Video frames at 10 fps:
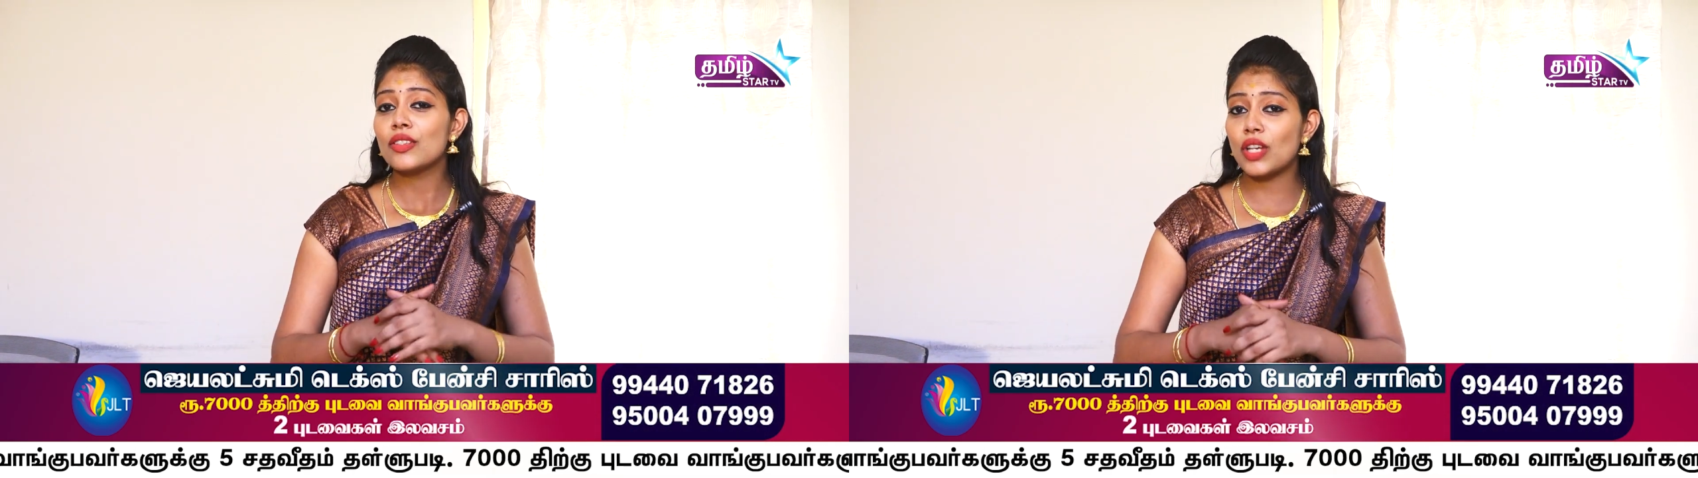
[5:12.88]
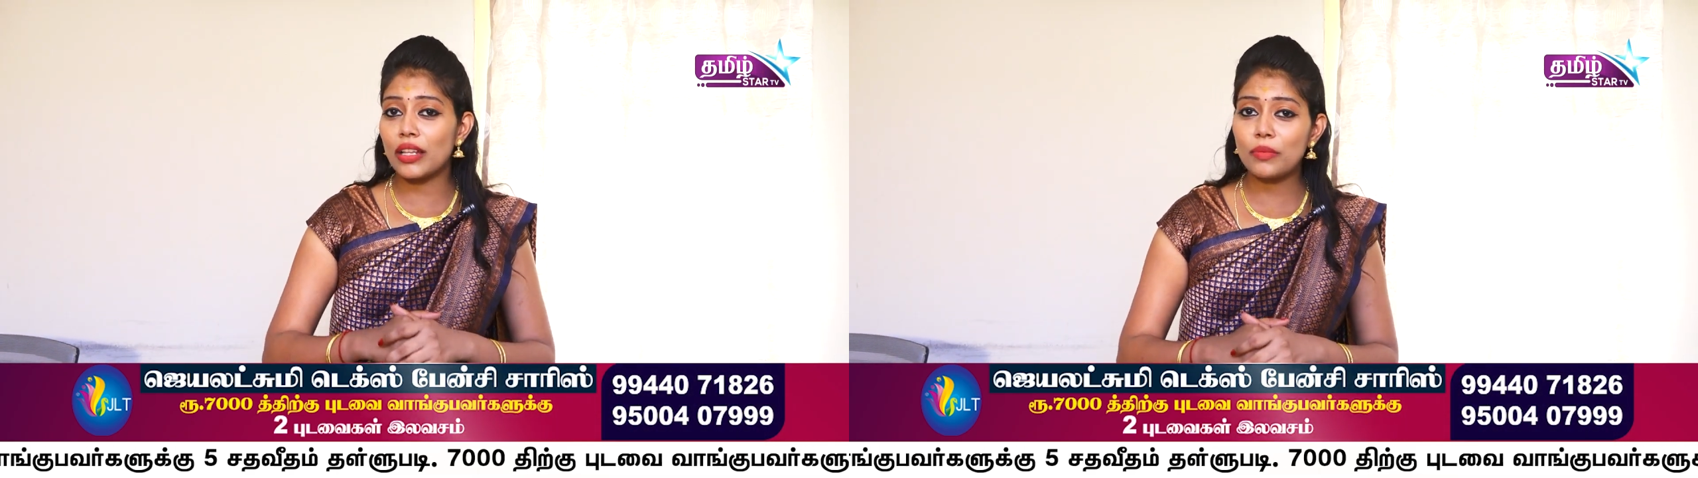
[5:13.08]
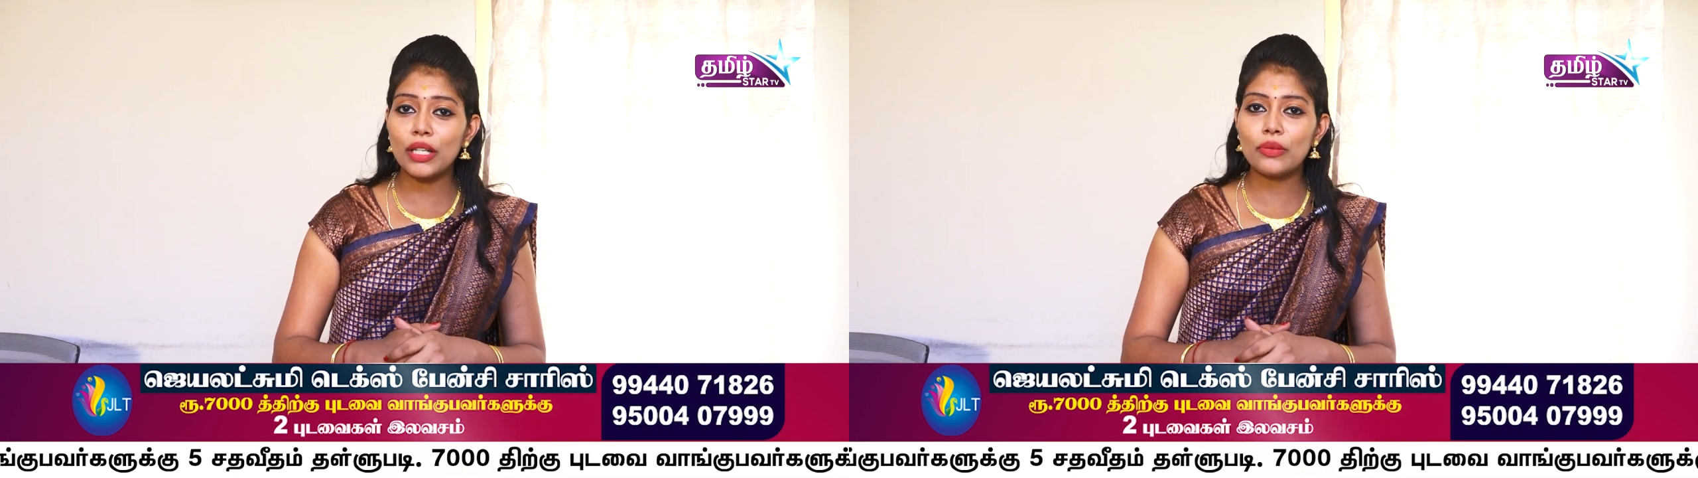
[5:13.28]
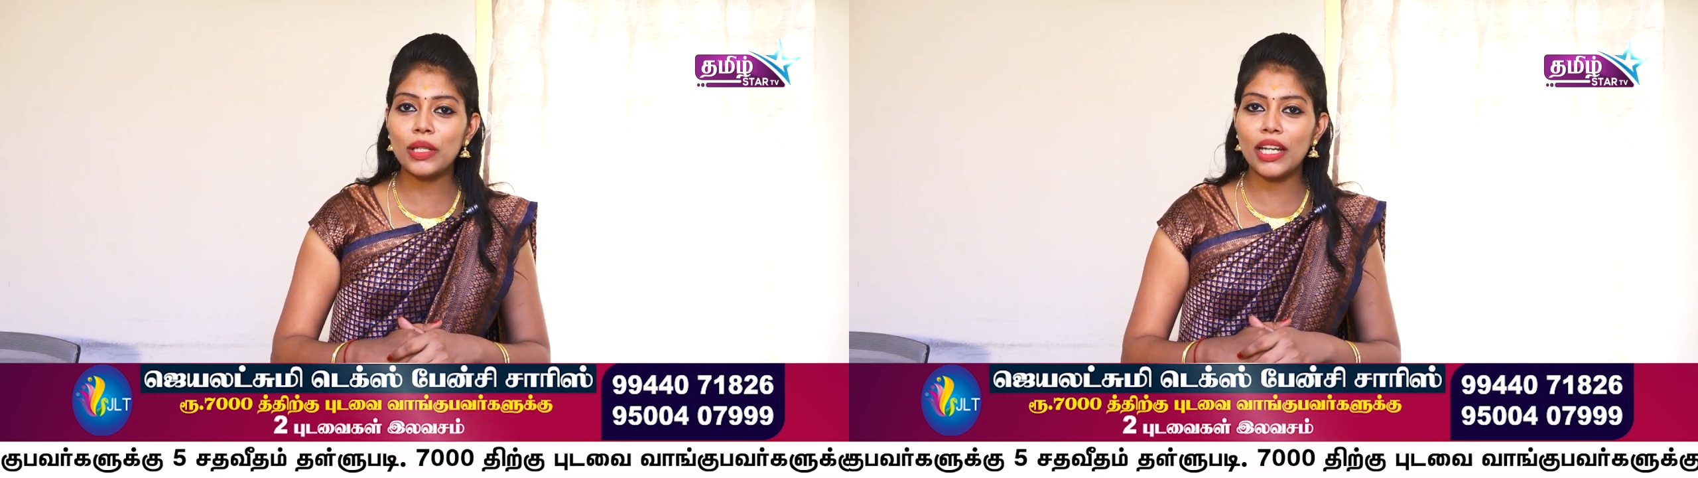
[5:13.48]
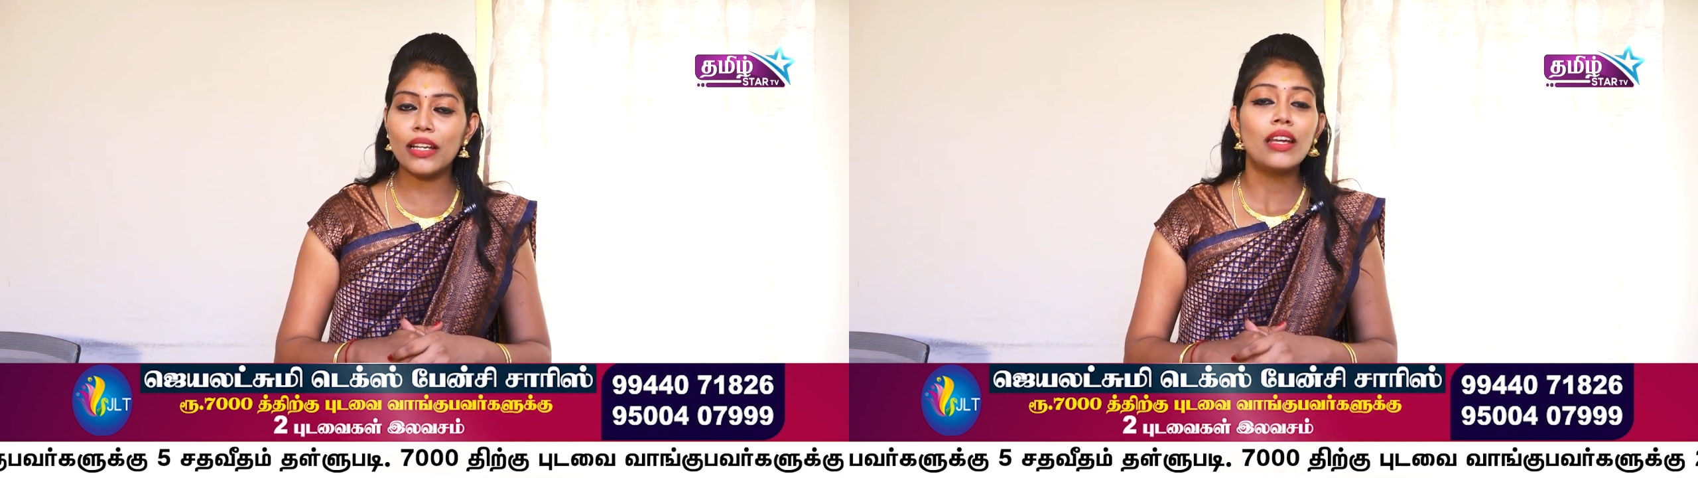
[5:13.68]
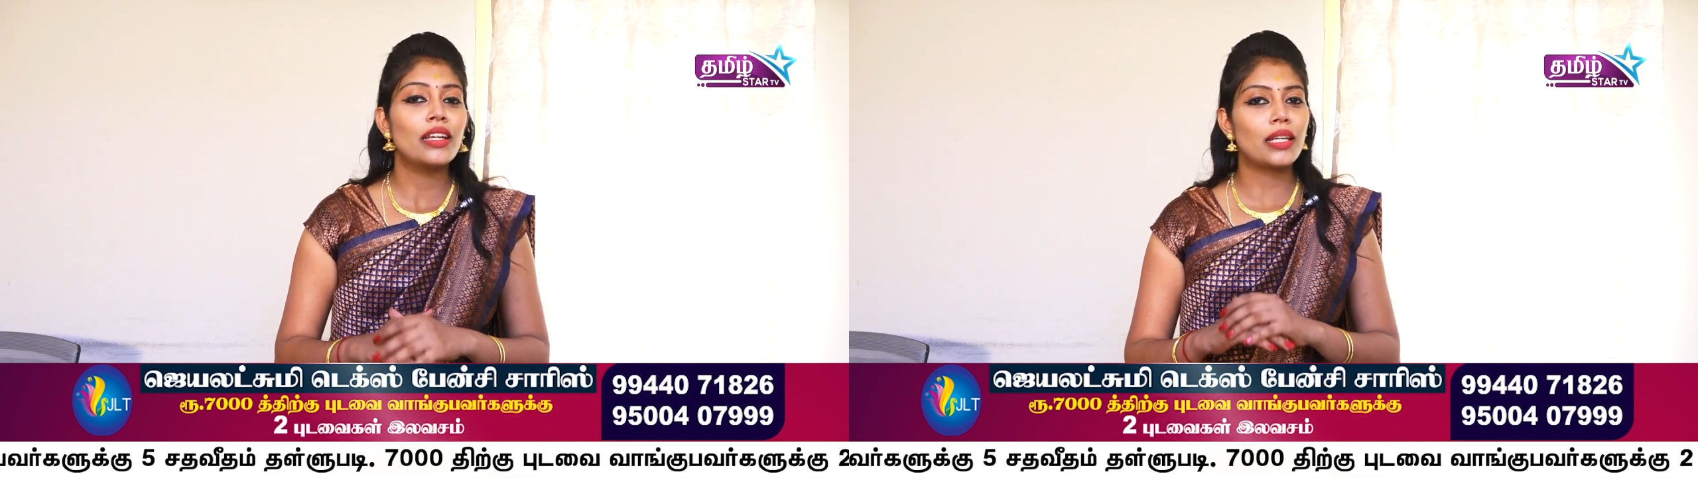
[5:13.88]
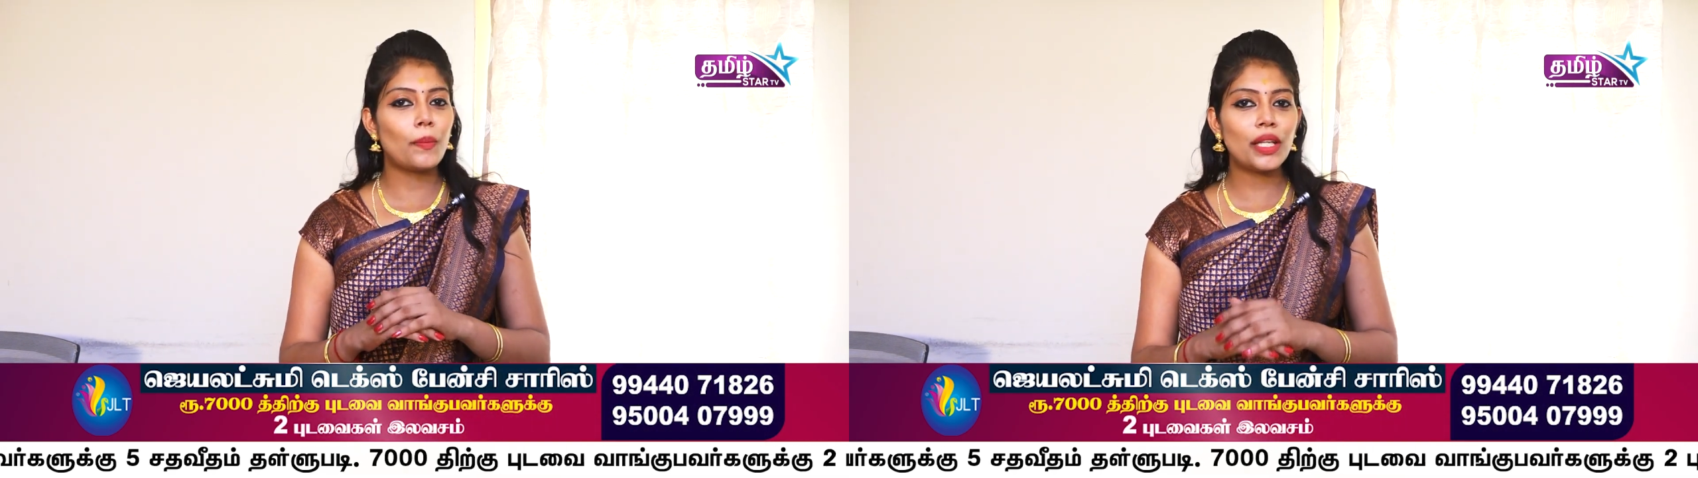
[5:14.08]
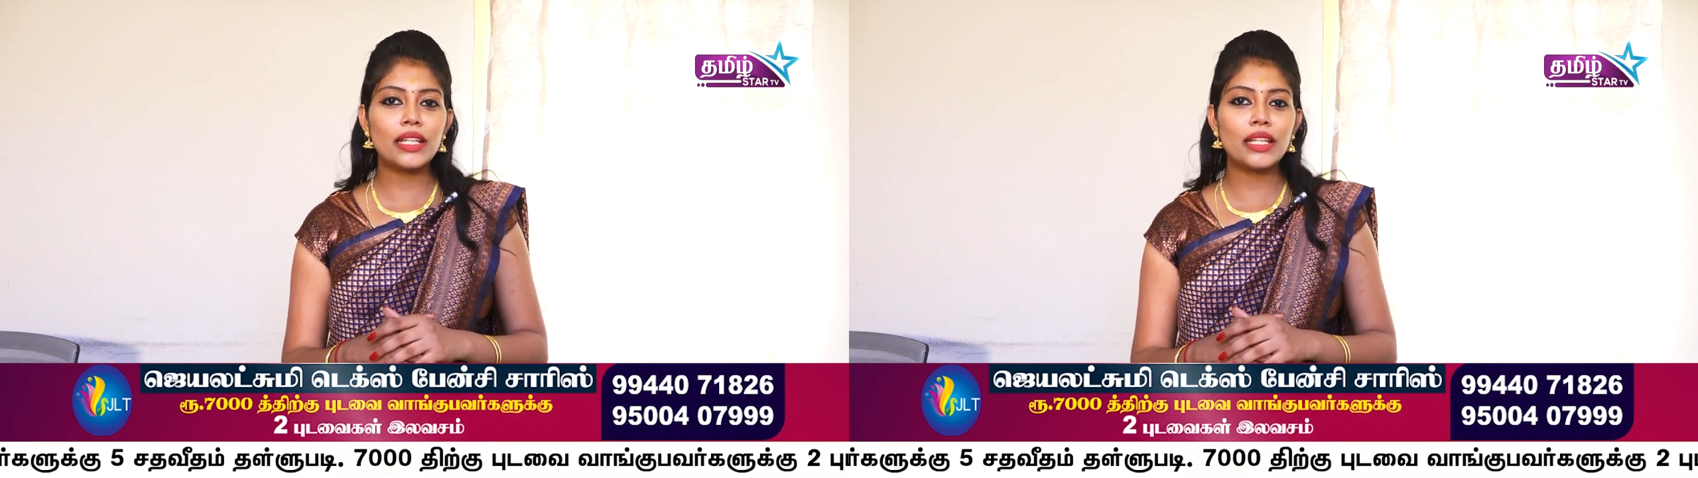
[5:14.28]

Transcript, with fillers: ஸோ அது மட்டும் இல்லை இப்போ